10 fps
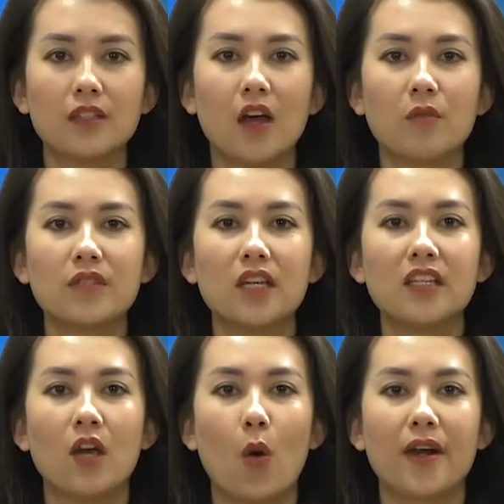trong rất
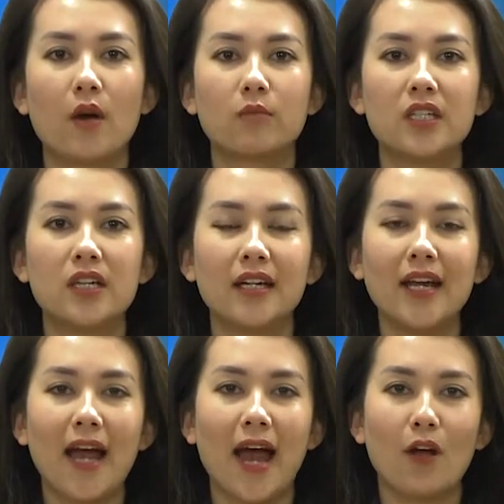nhiều hoạt động tri ân khách
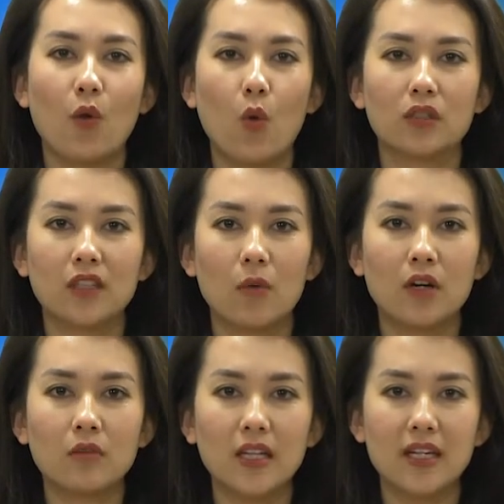hàng của Tổng
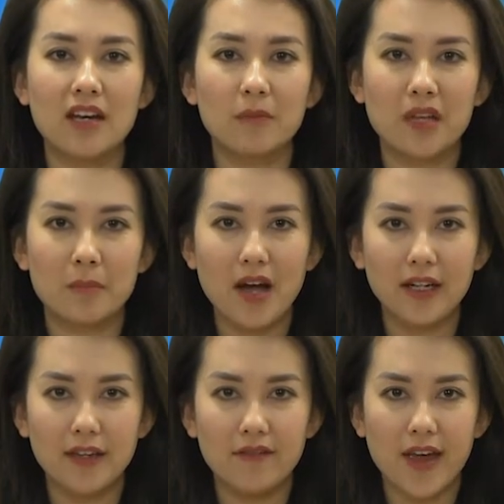Công ty Điện lực miền Bắc
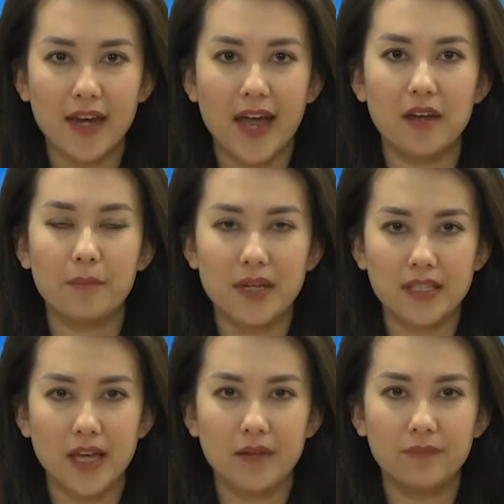EVN NPC.
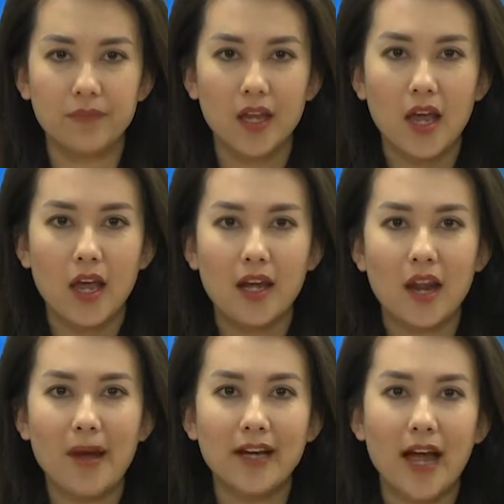Năm
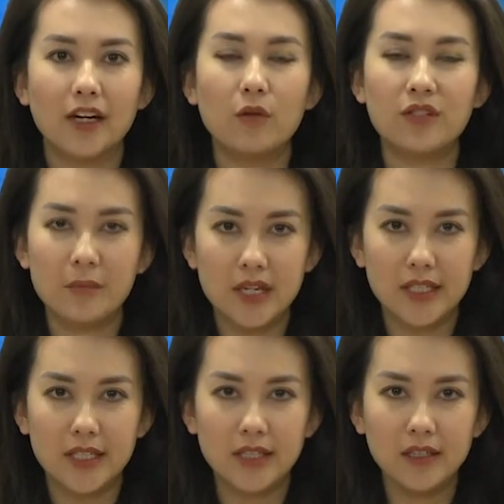
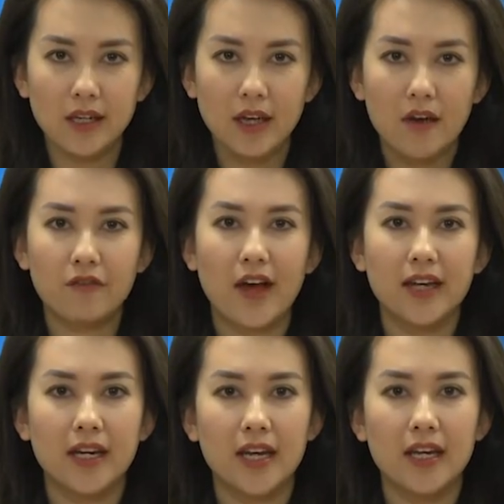2019, phải
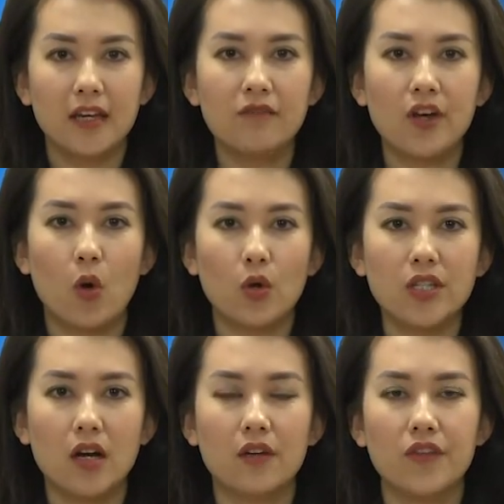kể đến việc hỗ
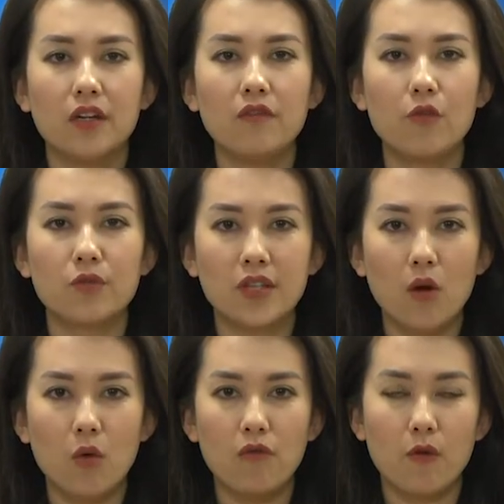trợ những vùng
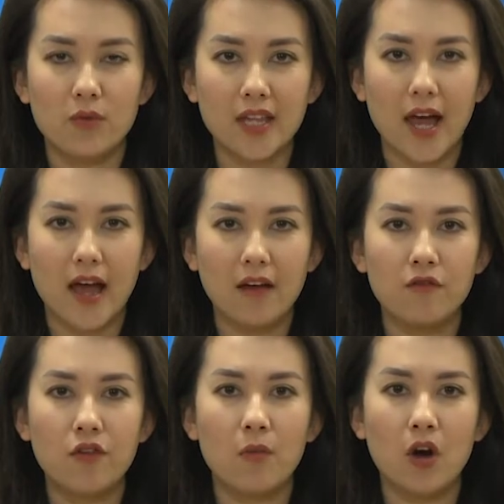sâu, vùng xa,
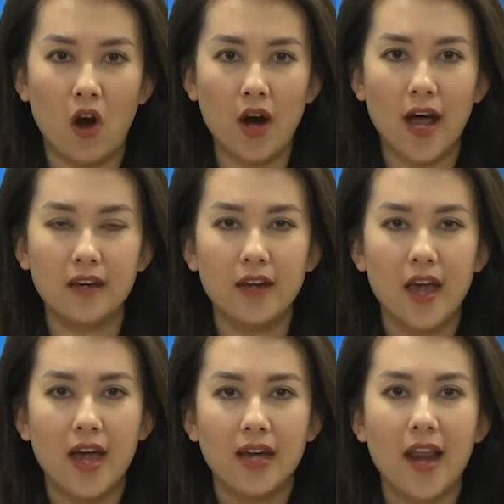vùng khó khăn
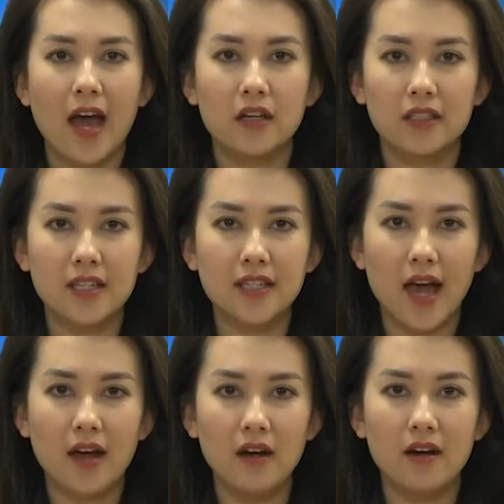đang được diễn ra
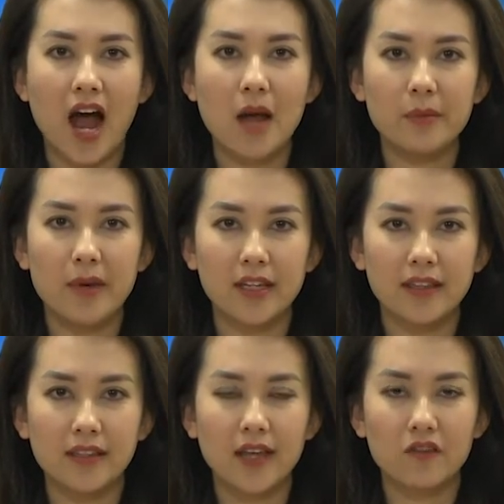ở 27
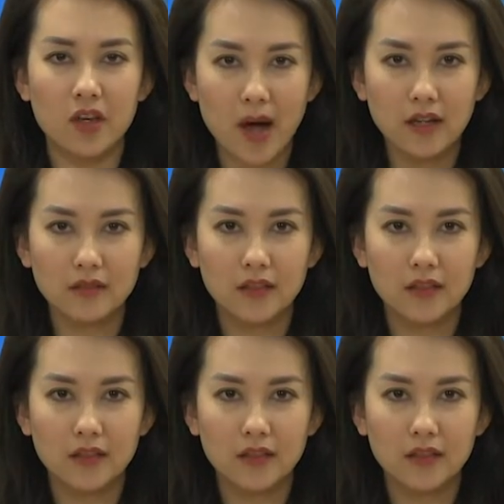tỉnh thành phía Bắc.